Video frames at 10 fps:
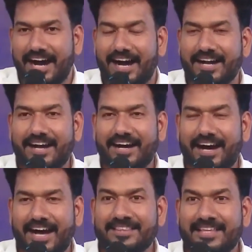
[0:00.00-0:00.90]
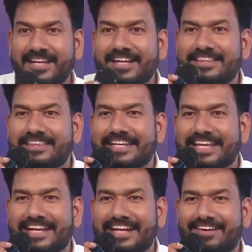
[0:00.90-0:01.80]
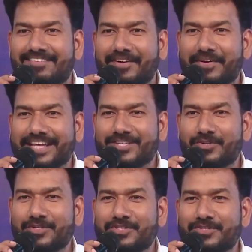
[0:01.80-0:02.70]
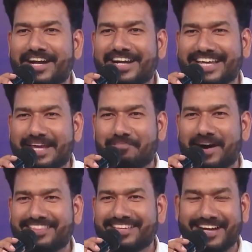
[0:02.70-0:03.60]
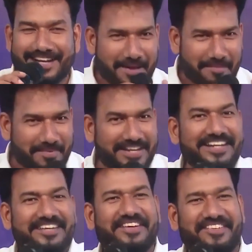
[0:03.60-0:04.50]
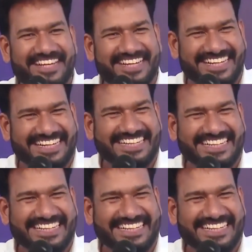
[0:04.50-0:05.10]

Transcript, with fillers: ஆனா அந்தரங்கத்தில் நீங்கள் அவர்களுடைய சொகுசு வாழ்க்கையை பார்த்தால் மிரண்டு விடுவீர்கள்